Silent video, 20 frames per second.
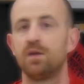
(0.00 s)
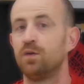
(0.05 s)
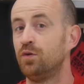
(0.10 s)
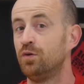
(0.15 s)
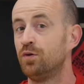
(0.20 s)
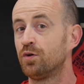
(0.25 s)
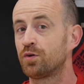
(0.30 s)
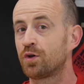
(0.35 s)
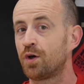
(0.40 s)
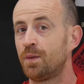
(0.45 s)

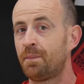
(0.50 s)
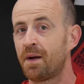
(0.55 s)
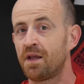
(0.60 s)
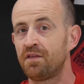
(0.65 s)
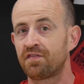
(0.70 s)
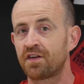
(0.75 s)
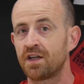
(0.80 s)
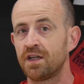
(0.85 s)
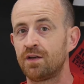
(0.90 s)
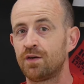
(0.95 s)
Une autre panne
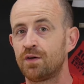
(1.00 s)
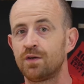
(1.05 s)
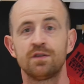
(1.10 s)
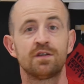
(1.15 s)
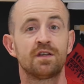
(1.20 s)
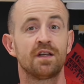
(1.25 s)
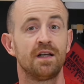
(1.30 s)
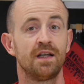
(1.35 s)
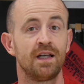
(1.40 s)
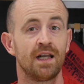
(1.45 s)

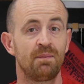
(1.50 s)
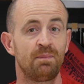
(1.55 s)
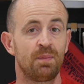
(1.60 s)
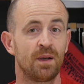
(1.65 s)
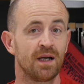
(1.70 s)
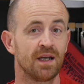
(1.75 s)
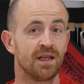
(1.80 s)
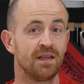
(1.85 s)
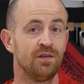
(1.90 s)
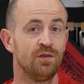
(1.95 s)
fréquente,
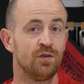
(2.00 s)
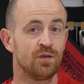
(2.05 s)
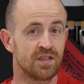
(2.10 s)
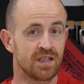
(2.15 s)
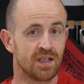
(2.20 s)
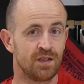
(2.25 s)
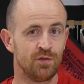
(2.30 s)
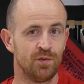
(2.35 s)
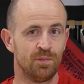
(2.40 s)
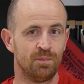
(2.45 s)
l'appareil ne
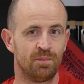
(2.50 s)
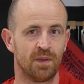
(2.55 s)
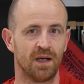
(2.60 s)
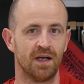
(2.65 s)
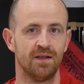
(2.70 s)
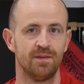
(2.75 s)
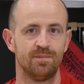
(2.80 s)
s'allume pas.